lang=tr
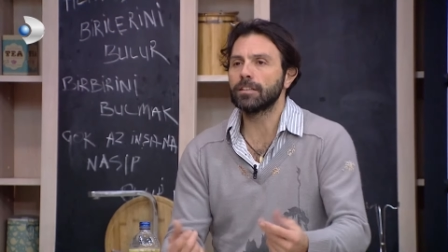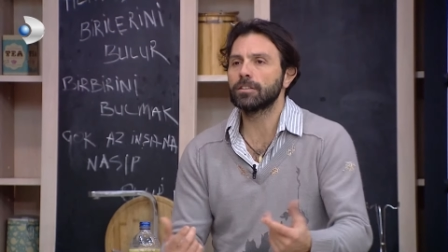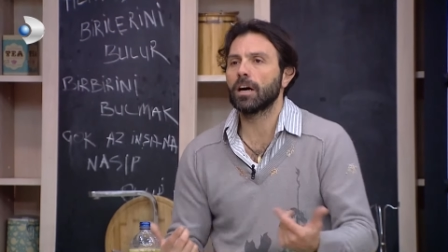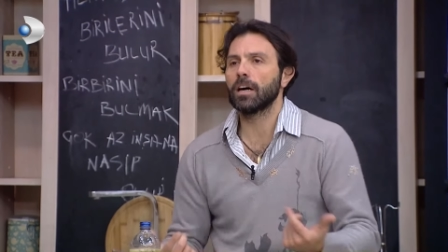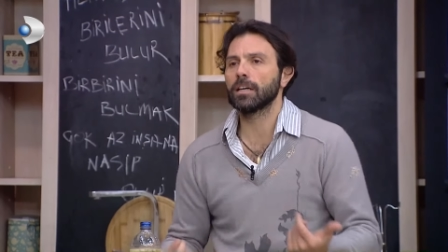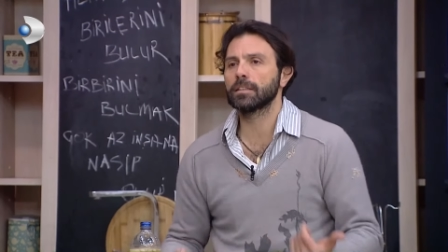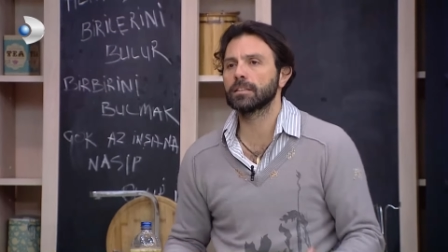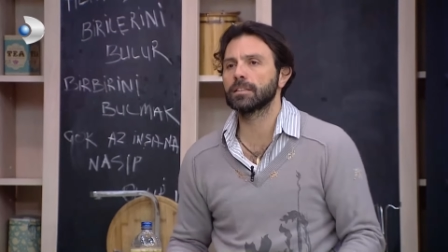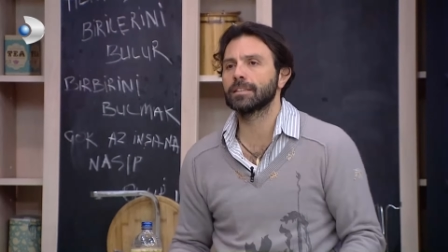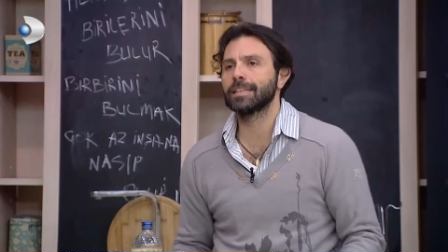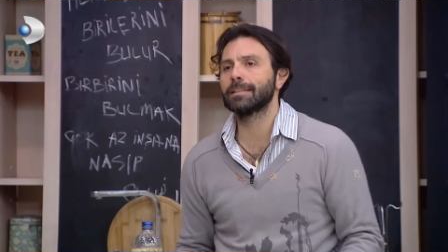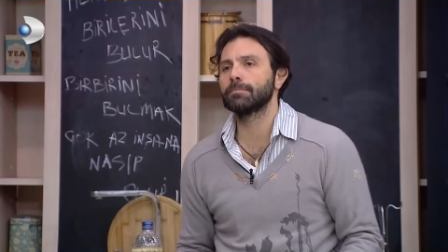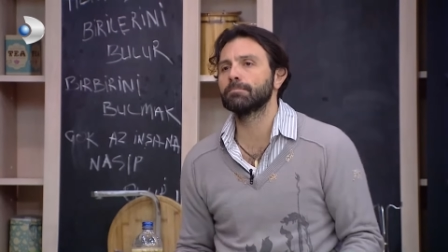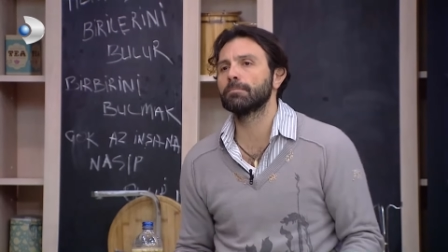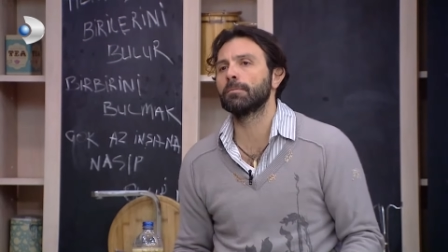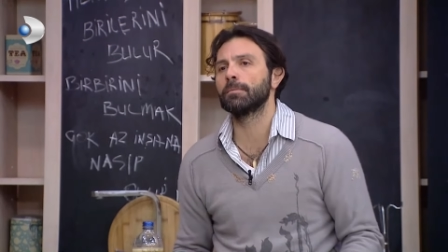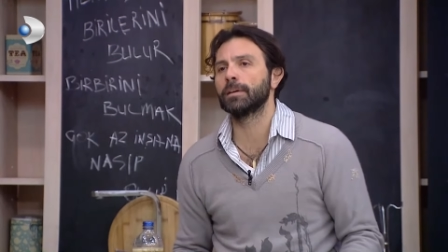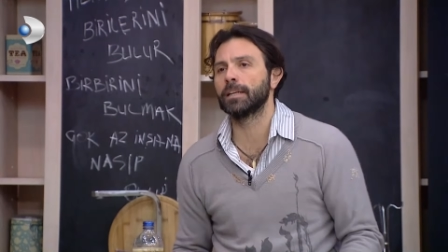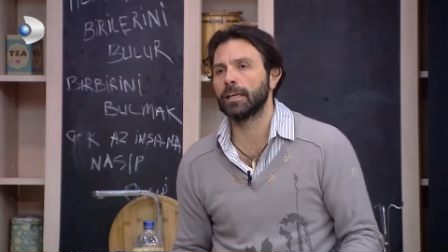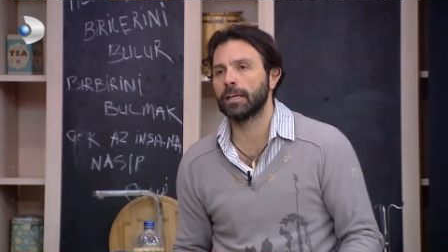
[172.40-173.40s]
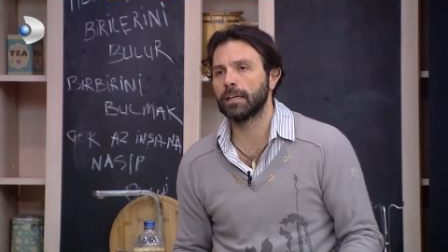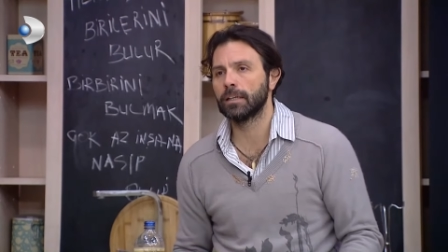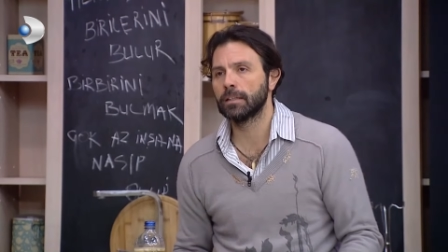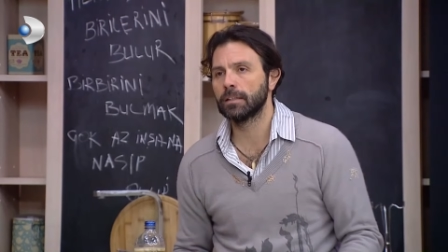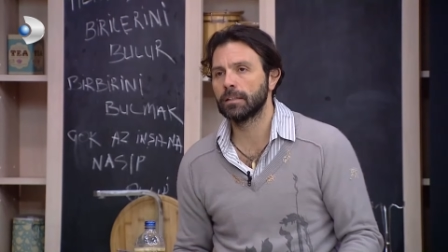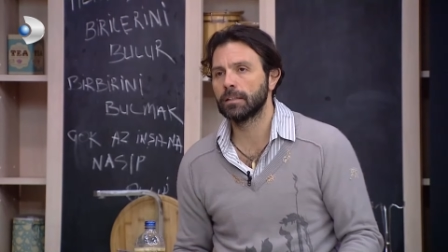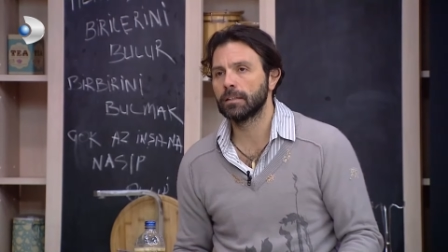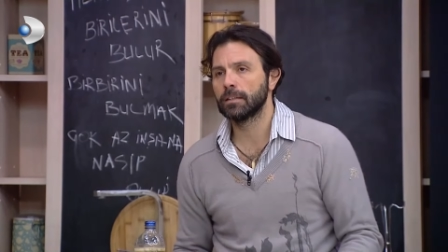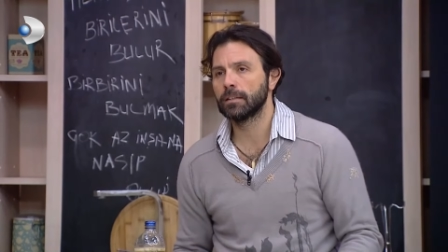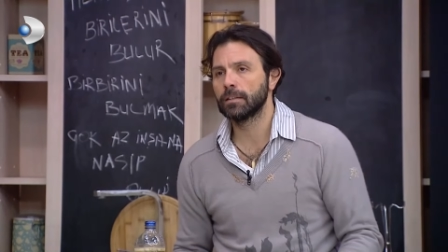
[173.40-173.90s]
rahatsız etmemeli.
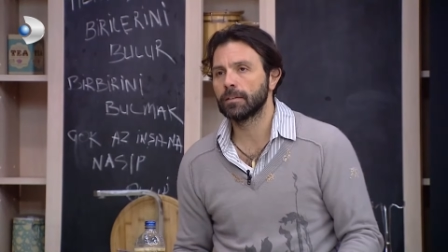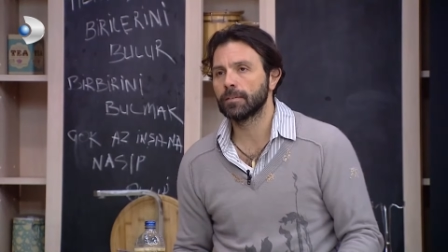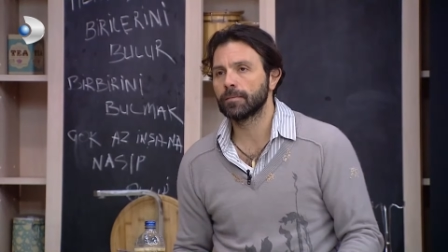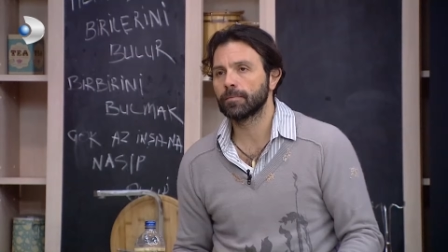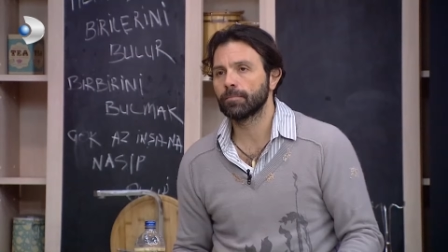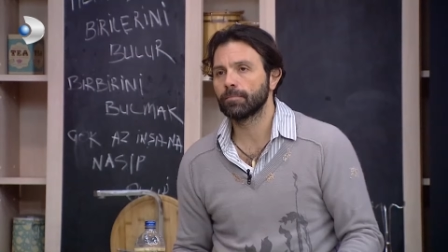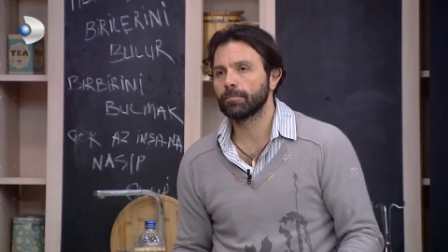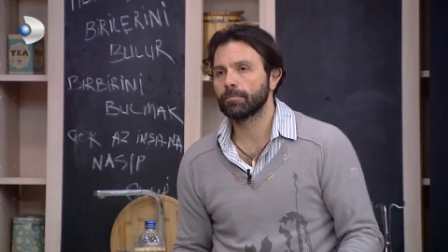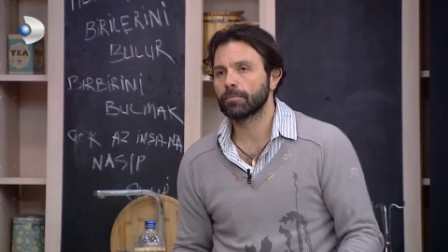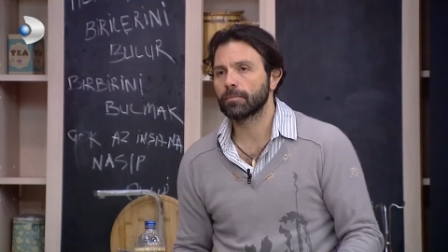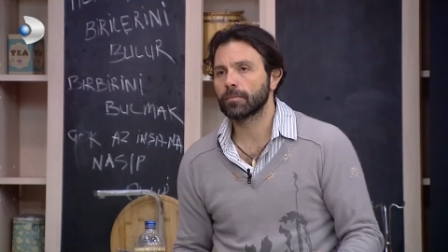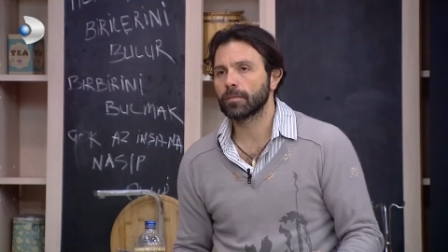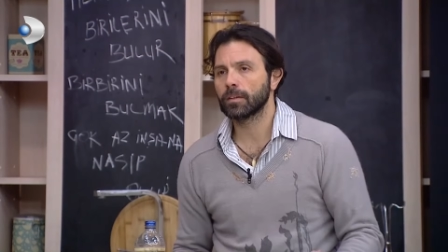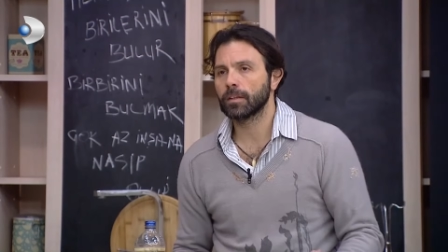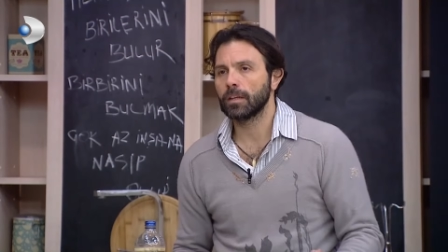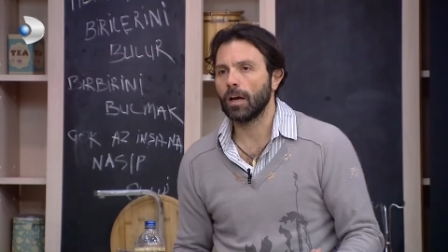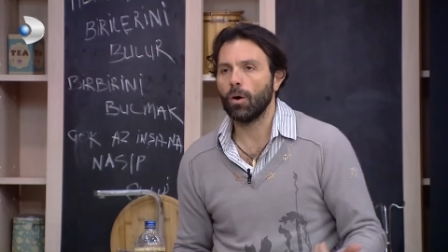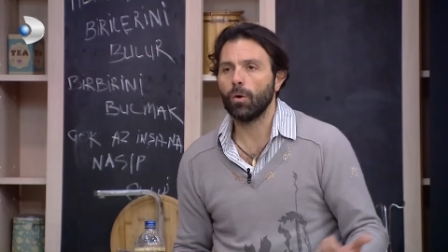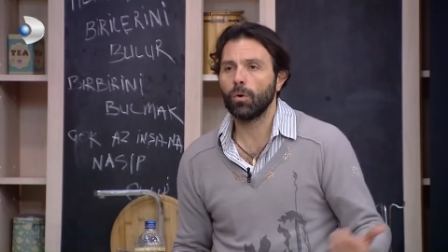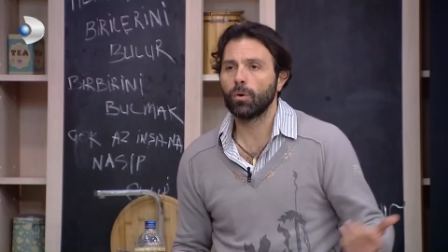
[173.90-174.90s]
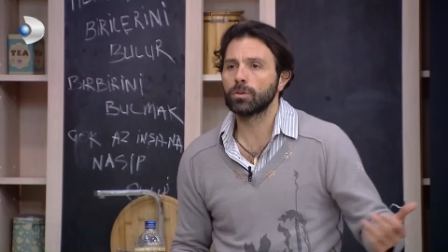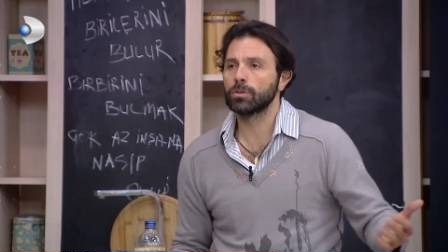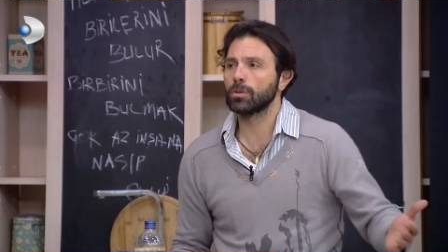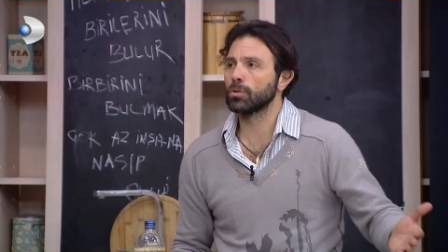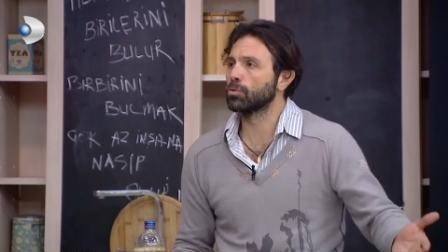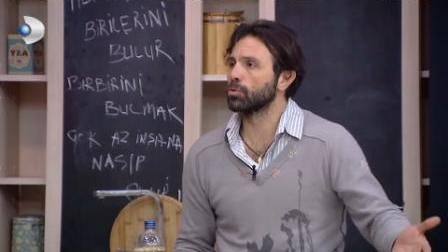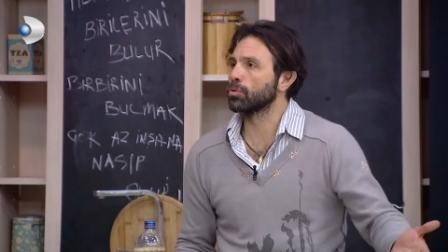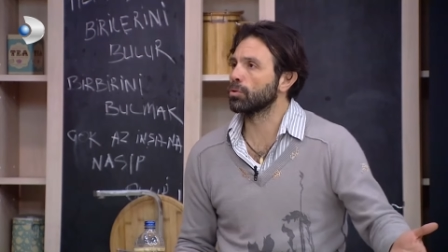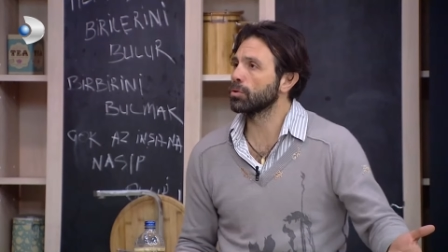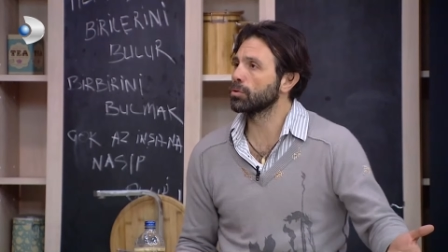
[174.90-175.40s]
Ya o orada
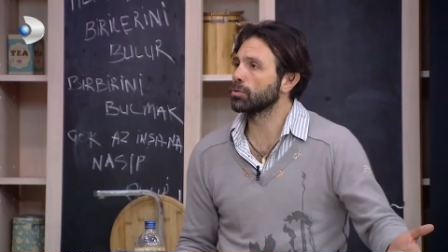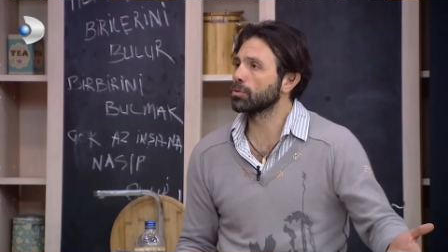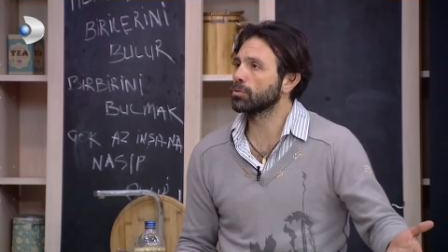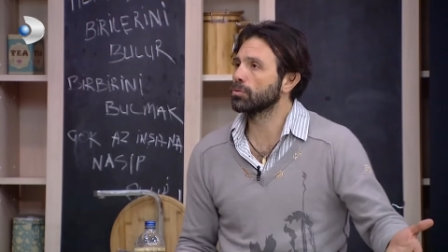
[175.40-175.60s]
durur,